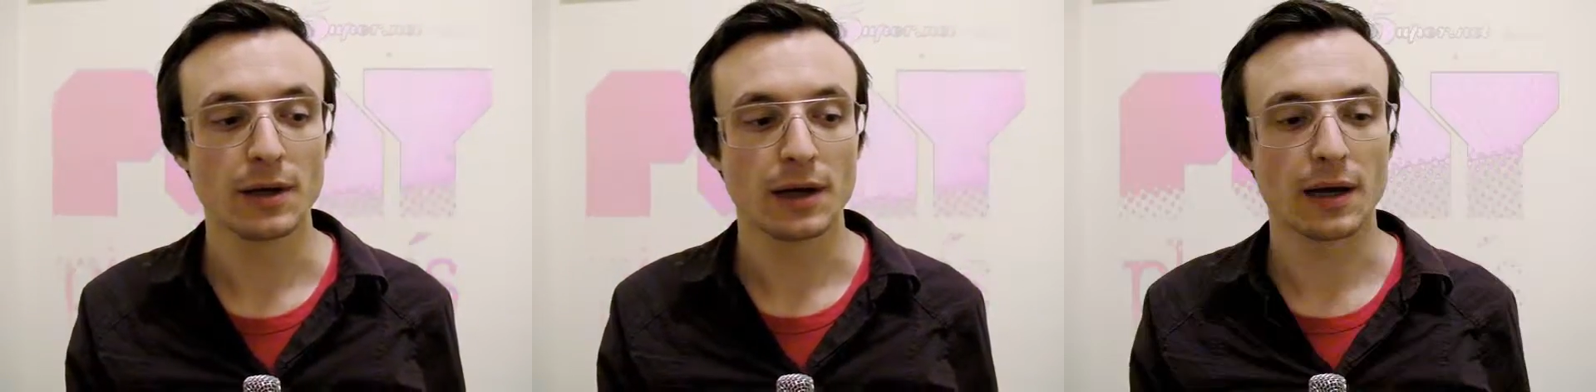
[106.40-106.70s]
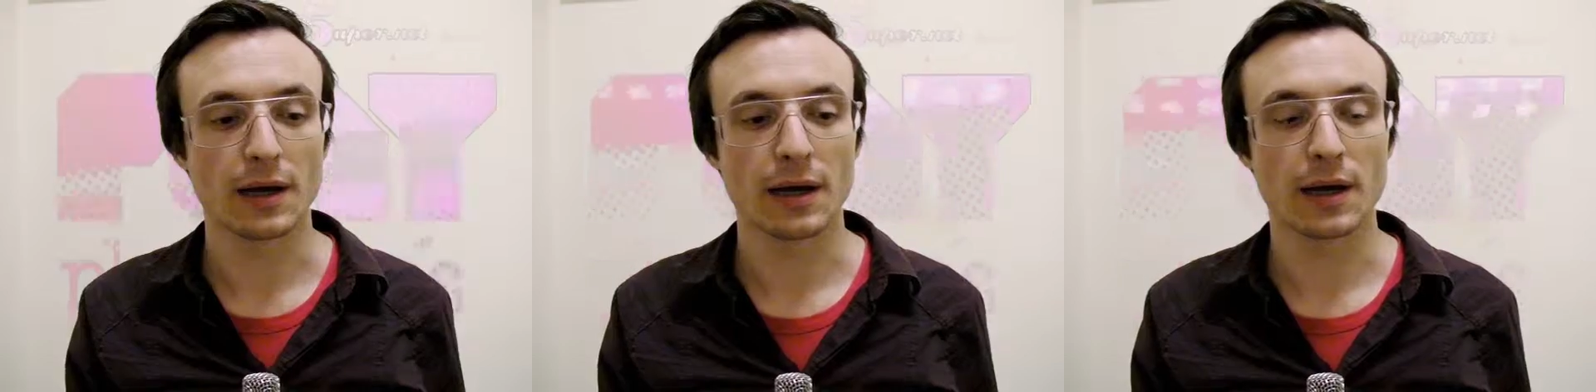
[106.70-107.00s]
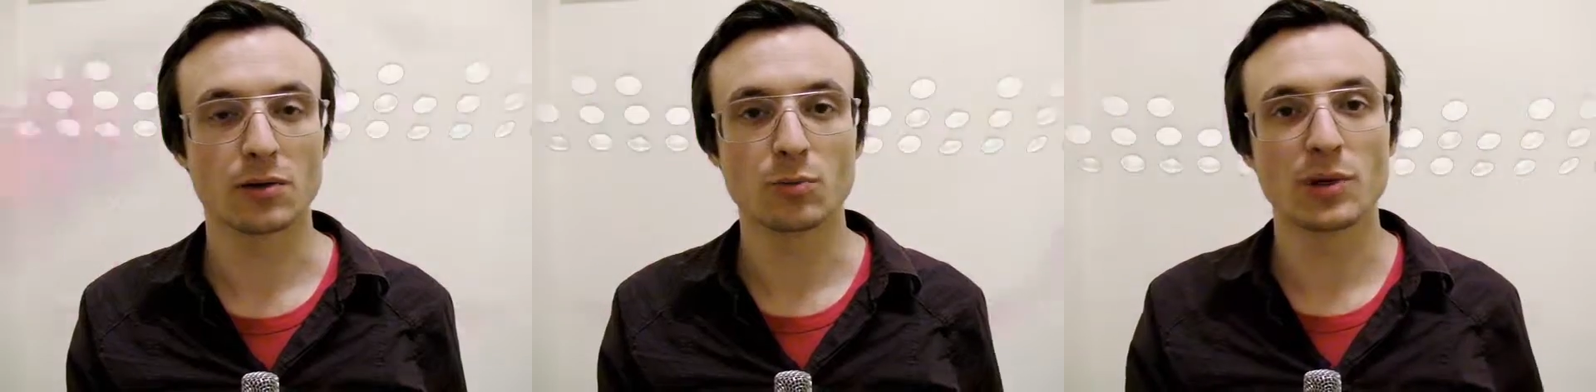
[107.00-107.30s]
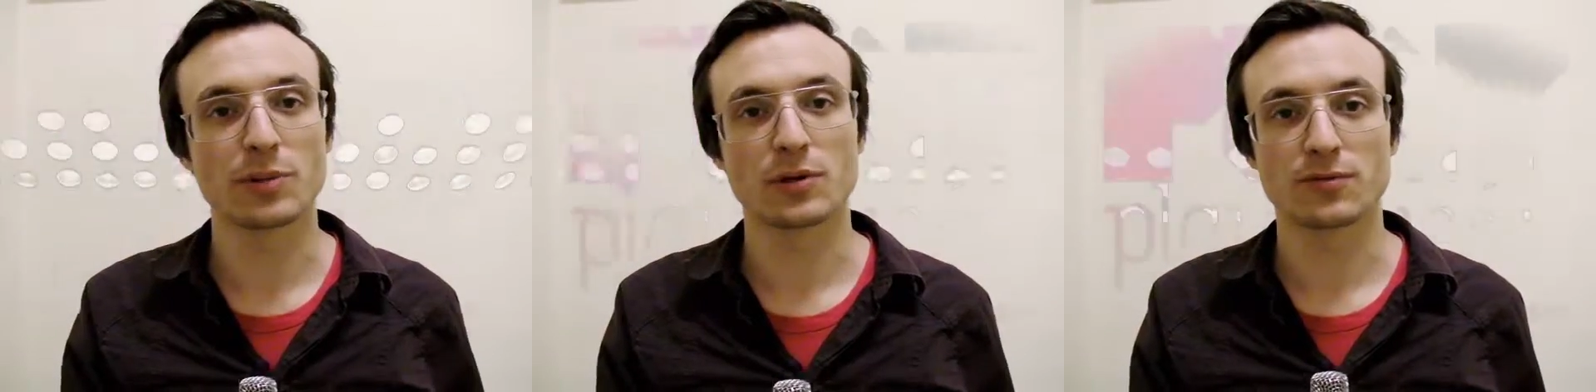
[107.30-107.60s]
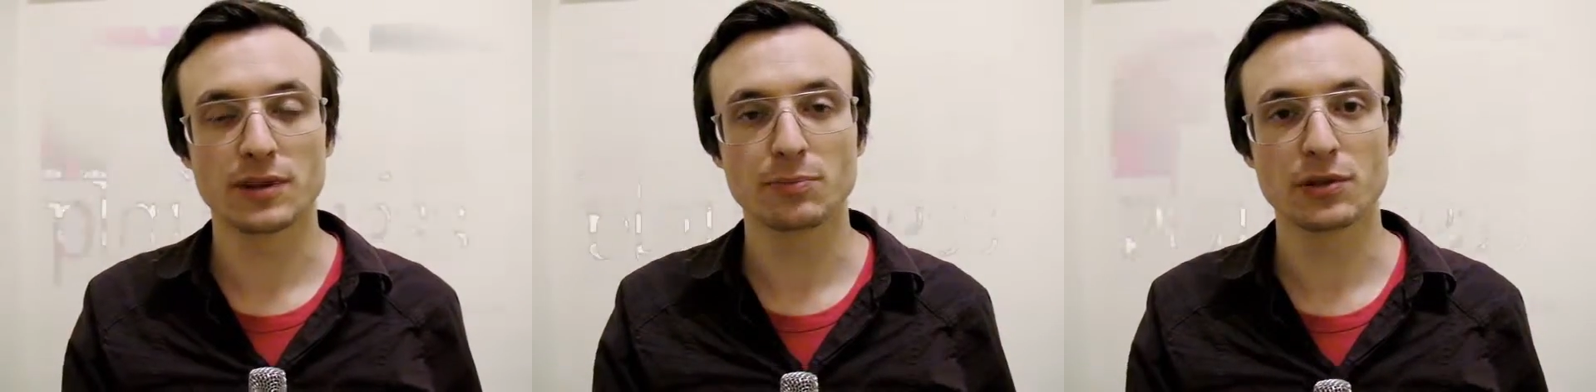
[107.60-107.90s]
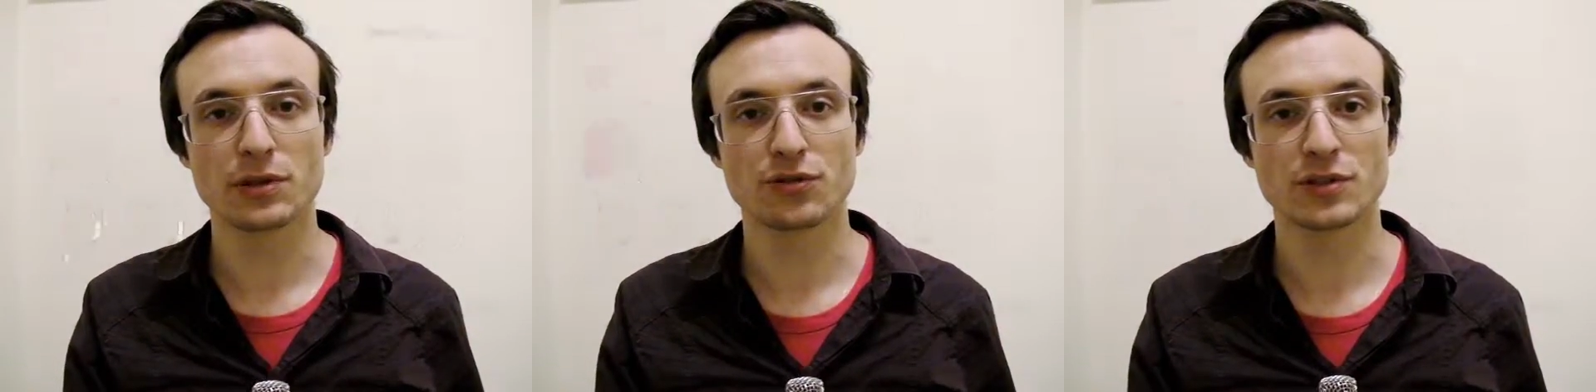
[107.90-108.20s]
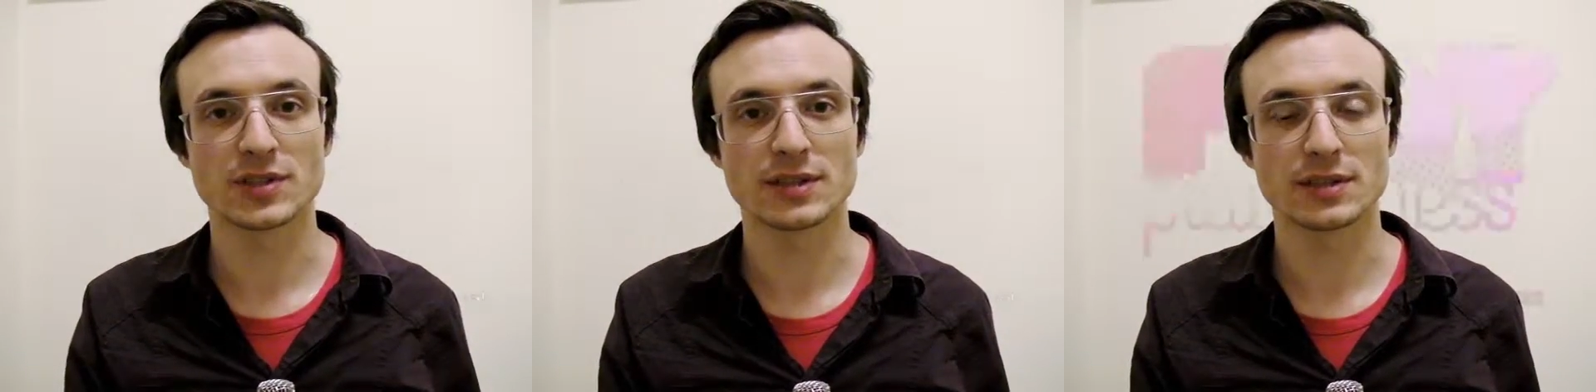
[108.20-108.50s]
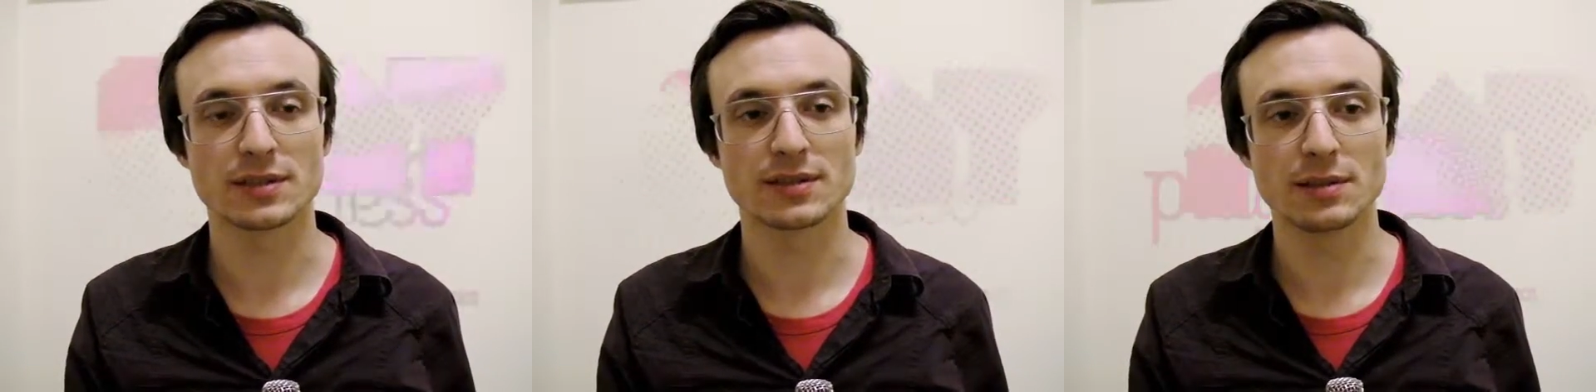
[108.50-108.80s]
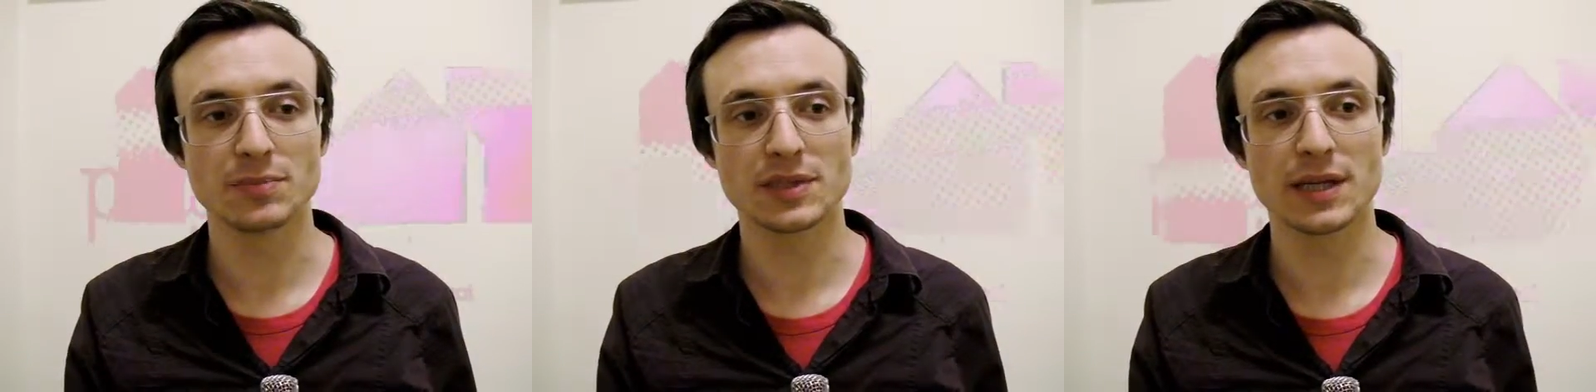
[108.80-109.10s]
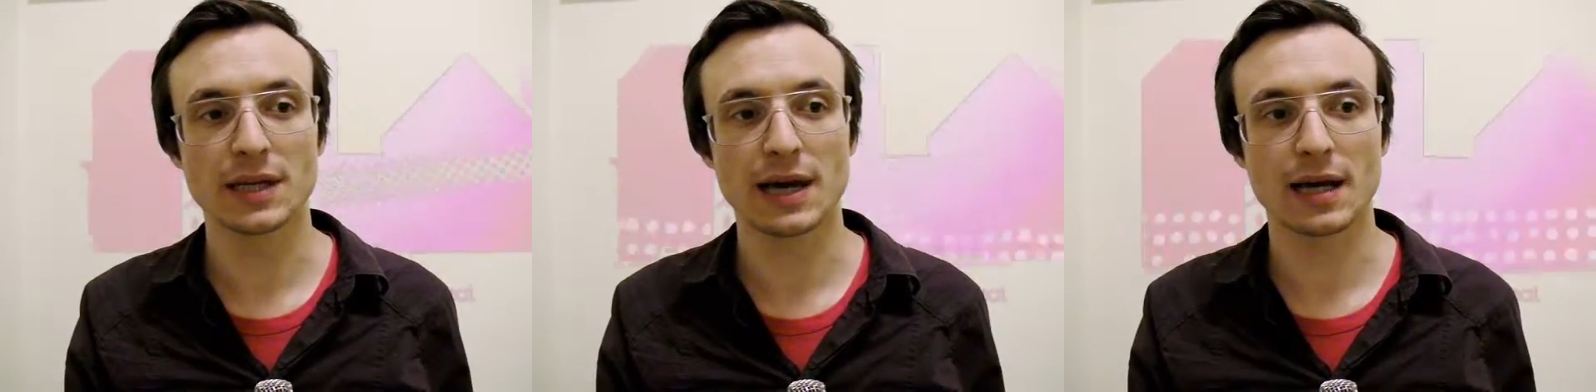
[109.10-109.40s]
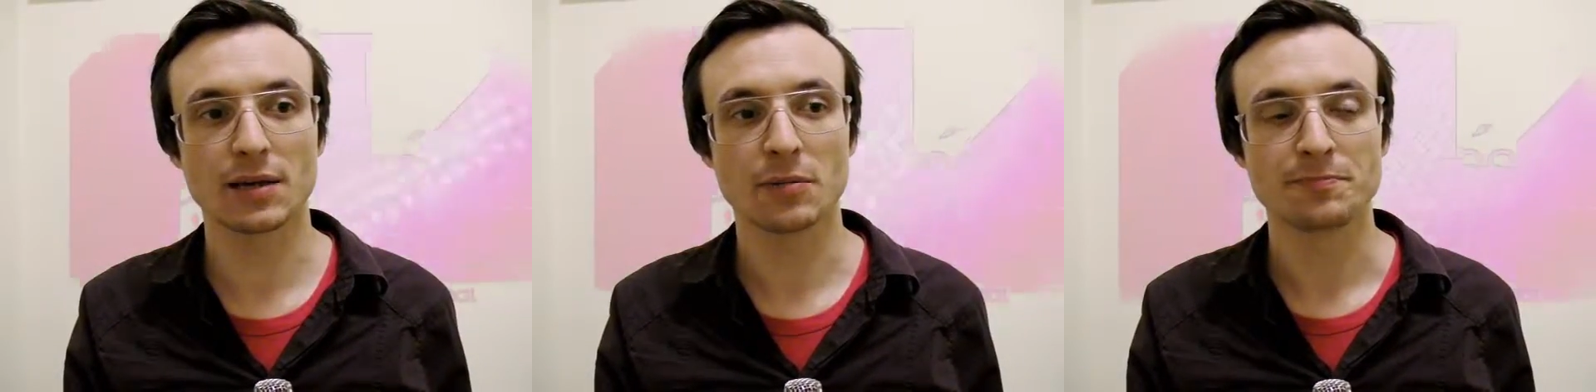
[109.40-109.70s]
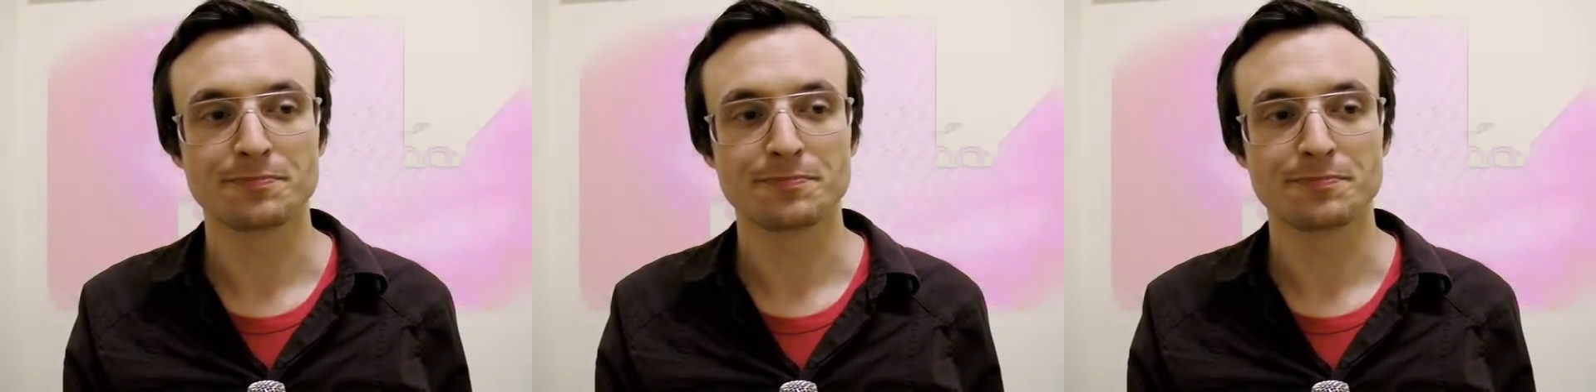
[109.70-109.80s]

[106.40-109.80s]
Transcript: Äh, ein umgebauter Flippertisch aus den 70er Jahren,